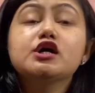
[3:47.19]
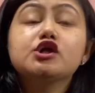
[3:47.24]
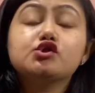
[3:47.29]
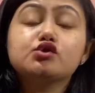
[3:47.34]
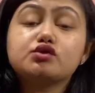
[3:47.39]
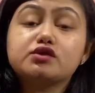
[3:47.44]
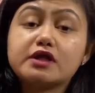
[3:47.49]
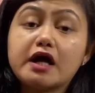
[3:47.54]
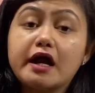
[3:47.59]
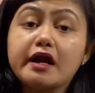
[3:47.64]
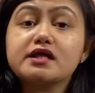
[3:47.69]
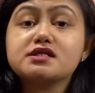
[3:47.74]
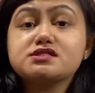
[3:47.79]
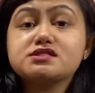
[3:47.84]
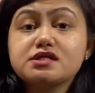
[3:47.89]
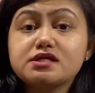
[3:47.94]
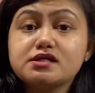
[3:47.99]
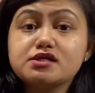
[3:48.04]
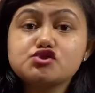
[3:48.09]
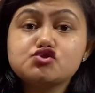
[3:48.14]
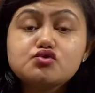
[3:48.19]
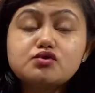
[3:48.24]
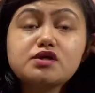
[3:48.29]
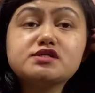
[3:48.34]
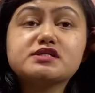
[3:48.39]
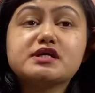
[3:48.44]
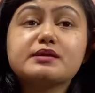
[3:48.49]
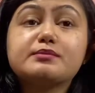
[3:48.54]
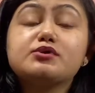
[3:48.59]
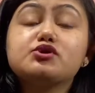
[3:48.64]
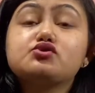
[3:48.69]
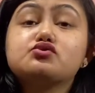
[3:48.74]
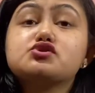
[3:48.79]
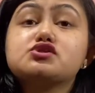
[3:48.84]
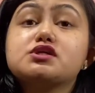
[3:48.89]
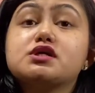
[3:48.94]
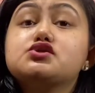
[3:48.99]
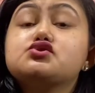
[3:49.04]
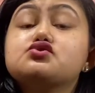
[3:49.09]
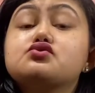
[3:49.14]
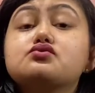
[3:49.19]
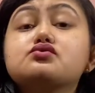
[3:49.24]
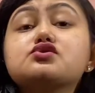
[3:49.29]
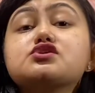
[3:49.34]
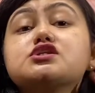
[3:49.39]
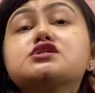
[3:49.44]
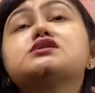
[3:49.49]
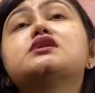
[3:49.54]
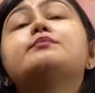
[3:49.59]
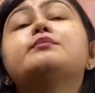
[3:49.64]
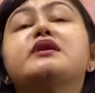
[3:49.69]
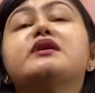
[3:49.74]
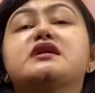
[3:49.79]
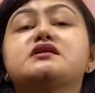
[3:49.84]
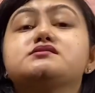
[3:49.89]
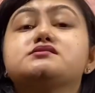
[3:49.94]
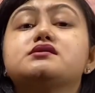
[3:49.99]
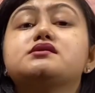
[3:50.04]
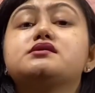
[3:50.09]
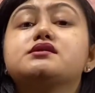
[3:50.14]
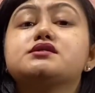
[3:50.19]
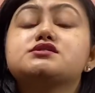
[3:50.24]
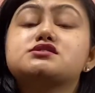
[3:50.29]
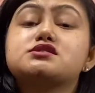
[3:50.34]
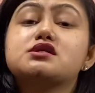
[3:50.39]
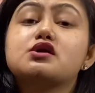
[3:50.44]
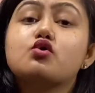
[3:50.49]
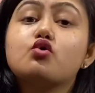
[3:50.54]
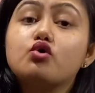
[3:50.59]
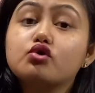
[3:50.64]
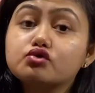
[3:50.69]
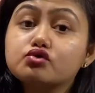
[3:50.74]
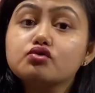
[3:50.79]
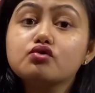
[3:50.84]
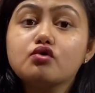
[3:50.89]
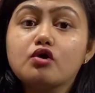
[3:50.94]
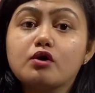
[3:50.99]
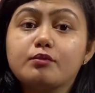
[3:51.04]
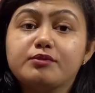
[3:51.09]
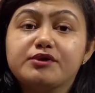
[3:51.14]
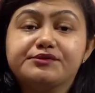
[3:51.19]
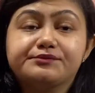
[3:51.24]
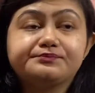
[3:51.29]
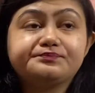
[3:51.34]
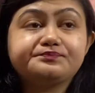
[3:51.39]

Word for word: তো তারা ছেড়ে চলে যাবে তো সেই জন্য সেটার পার্সেন্টেজটা কত হবে